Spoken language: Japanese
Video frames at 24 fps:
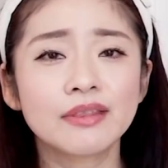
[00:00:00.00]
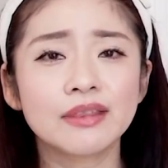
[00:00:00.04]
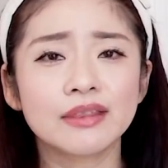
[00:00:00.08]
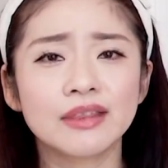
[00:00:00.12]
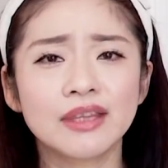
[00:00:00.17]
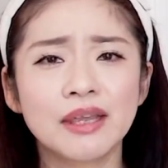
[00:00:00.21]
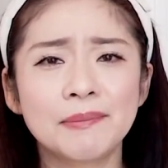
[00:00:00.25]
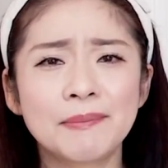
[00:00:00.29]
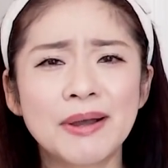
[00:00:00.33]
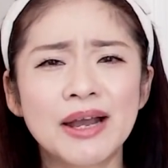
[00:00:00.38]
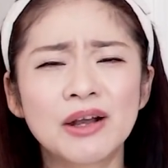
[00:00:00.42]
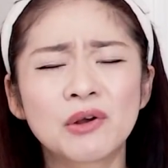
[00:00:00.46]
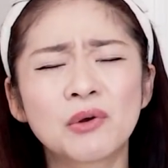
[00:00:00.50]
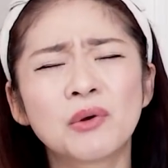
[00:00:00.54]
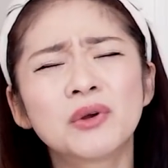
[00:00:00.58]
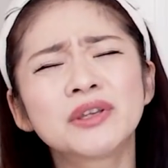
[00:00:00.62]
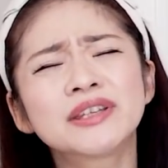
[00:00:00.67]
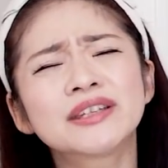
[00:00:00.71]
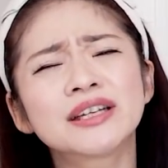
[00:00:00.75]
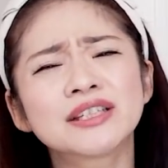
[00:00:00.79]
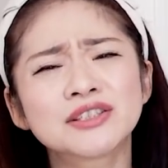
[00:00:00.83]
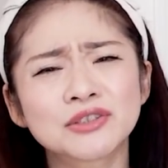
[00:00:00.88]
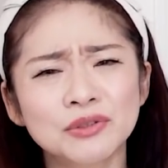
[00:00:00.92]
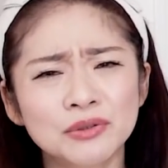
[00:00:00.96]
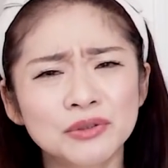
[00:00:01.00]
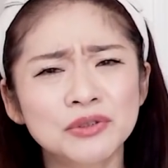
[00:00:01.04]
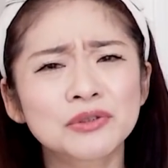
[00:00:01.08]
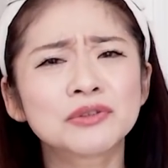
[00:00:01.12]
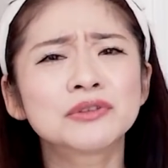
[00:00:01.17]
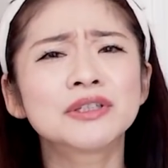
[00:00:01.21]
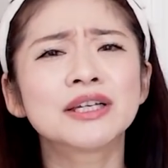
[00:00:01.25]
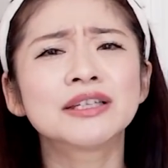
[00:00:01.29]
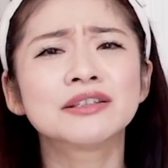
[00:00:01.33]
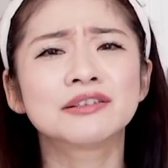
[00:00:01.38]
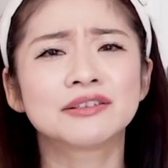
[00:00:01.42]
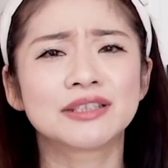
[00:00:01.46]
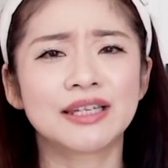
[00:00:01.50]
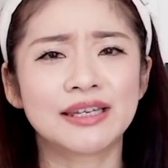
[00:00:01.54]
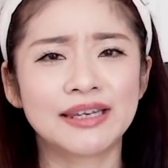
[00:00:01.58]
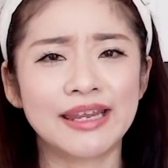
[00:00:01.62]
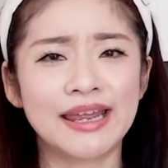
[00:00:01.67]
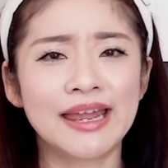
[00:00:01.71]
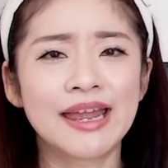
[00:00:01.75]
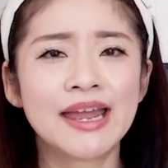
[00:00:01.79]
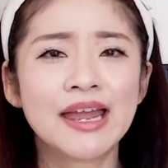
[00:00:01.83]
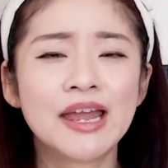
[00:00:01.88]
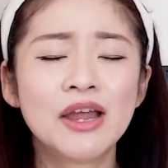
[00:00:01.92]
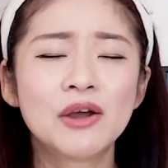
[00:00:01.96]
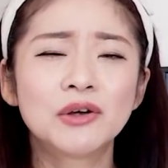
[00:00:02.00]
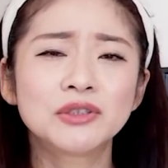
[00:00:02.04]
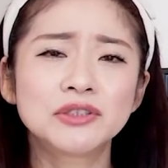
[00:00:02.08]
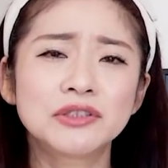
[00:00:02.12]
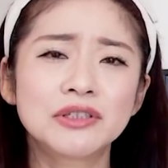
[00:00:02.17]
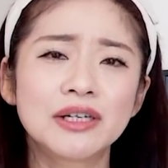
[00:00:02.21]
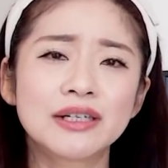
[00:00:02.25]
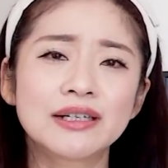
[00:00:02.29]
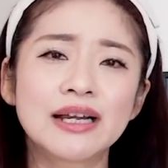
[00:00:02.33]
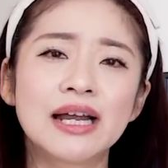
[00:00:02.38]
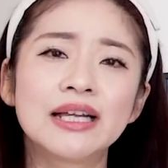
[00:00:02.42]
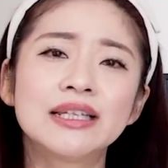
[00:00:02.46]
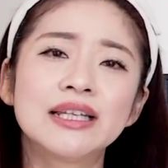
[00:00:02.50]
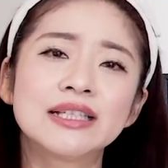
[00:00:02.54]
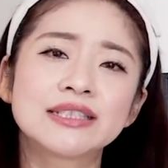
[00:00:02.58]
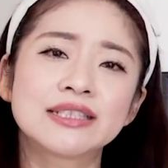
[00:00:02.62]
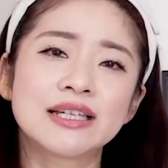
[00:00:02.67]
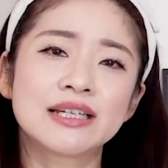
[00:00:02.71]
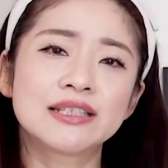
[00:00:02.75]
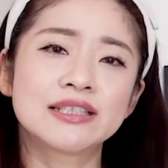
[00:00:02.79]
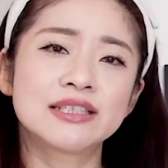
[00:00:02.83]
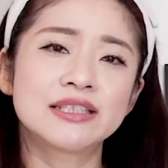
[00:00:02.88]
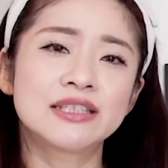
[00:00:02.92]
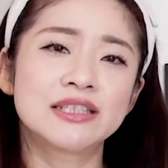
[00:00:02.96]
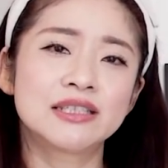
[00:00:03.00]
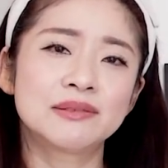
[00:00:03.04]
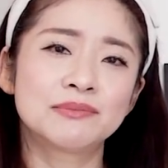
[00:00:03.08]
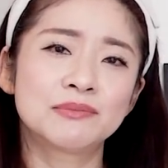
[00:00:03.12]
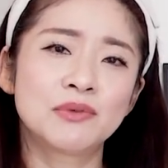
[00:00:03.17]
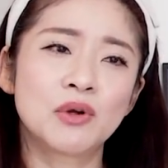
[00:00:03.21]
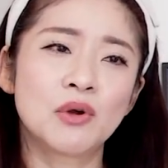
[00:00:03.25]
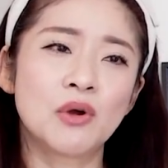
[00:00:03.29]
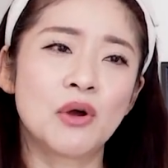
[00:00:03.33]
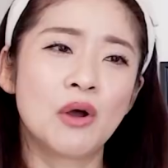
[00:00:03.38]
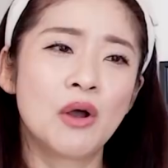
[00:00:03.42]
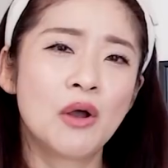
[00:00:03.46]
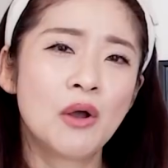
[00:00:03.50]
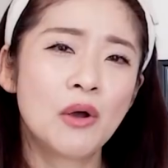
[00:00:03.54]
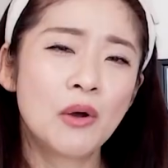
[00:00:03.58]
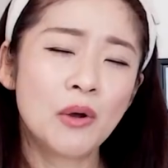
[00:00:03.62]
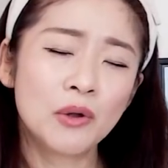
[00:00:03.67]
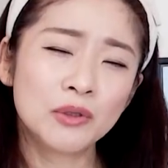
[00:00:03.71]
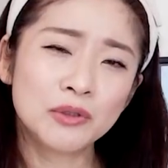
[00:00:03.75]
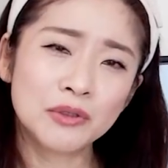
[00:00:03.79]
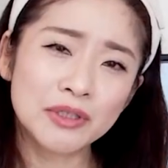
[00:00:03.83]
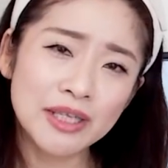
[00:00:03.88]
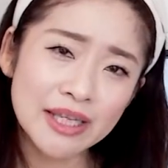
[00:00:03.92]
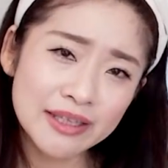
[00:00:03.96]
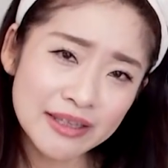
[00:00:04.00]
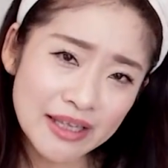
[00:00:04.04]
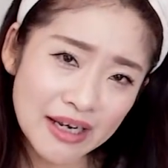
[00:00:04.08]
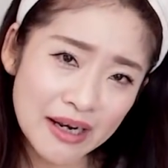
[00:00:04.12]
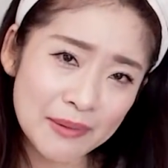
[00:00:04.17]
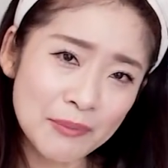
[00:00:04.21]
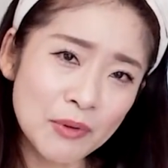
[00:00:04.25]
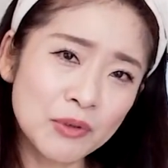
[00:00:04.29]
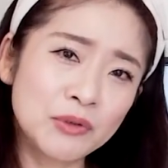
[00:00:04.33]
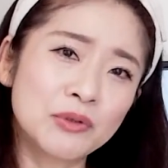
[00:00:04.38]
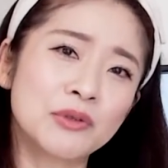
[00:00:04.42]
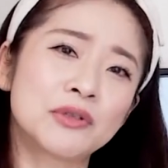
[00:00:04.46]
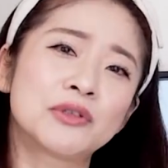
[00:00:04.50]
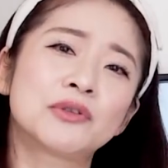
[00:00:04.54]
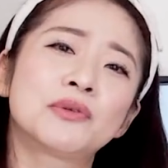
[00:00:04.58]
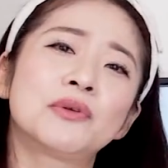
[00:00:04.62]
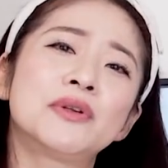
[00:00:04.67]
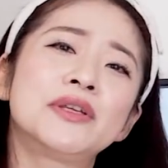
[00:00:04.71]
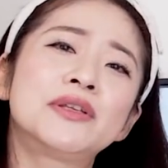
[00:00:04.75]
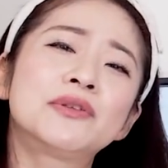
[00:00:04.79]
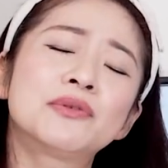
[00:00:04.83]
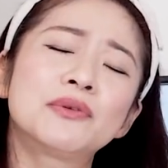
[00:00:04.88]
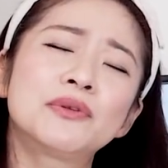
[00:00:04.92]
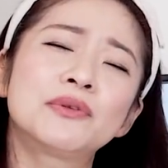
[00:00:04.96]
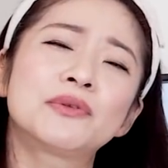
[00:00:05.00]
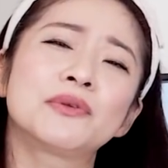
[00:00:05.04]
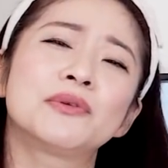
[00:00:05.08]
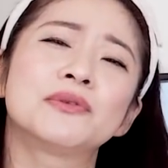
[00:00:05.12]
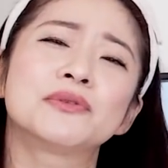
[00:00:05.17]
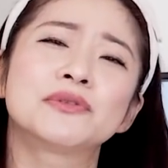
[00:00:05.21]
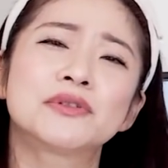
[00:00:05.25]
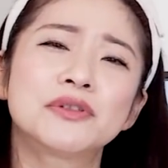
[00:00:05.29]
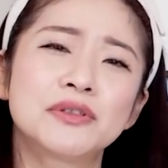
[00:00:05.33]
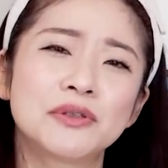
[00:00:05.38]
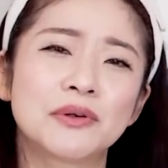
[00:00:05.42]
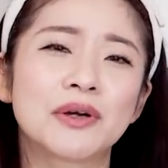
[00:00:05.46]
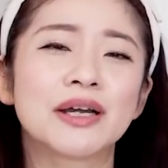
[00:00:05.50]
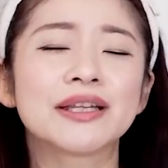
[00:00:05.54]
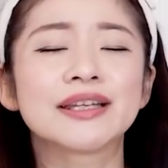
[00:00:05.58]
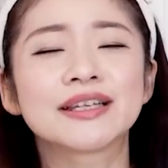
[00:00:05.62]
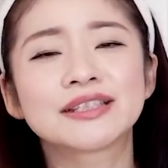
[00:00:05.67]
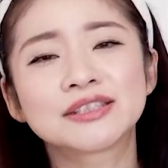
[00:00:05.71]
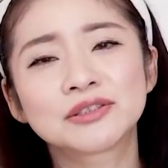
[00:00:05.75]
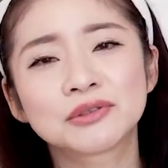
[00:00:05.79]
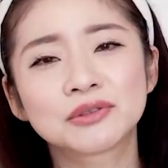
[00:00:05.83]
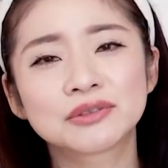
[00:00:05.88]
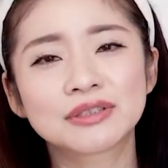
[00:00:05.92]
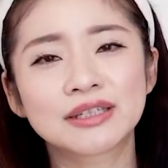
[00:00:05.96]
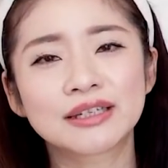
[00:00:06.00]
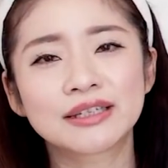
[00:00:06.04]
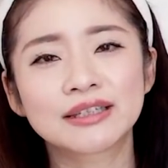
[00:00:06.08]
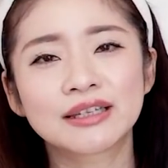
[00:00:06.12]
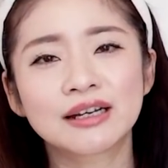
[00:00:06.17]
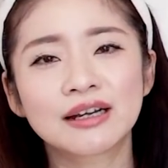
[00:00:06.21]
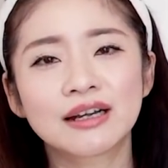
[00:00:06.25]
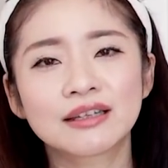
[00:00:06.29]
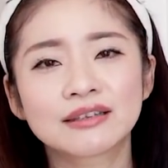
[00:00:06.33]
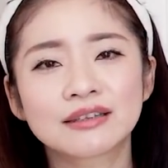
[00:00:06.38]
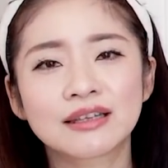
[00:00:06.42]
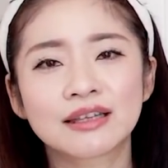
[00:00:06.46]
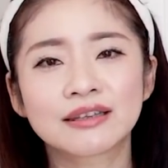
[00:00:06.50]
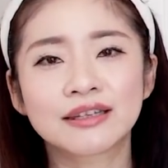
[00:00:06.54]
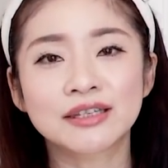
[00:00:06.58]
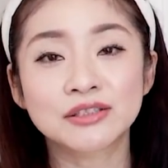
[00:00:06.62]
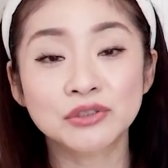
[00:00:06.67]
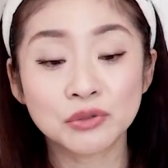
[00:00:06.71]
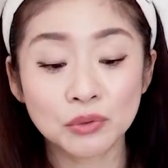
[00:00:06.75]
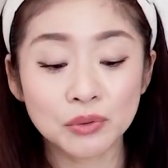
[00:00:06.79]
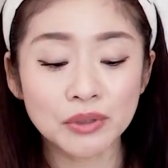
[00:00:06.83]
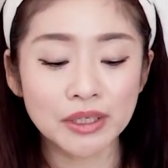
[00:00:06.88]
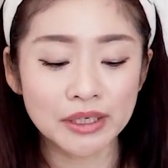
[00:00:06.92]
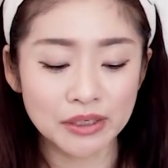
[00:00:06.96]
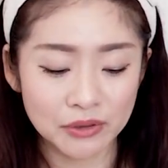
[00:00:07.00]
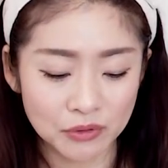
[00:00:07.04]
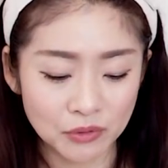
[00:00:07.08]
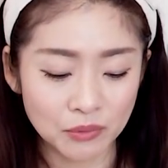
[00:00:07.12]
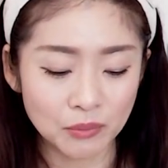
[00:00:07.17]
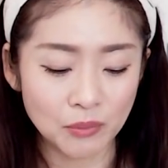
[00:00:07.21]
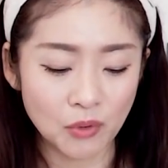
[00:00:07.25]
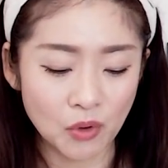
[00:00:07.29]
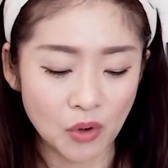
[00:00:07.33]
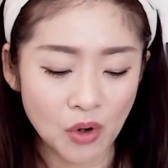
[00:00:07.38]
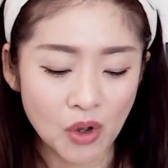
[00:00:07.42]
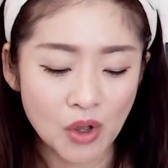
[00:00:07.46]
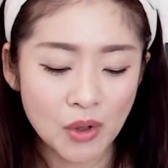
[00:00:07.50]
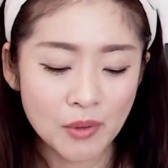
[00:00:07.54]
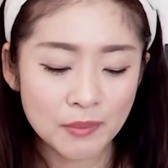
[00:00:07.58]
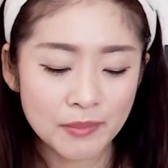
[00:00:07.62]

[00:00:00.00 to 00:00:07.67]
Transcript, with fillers: で、まあこういった状況なのでね、おそらく花ちゃん自身も、本当だったらもっと一人一人とゆっくりお話をされたかったんでしょうけれども、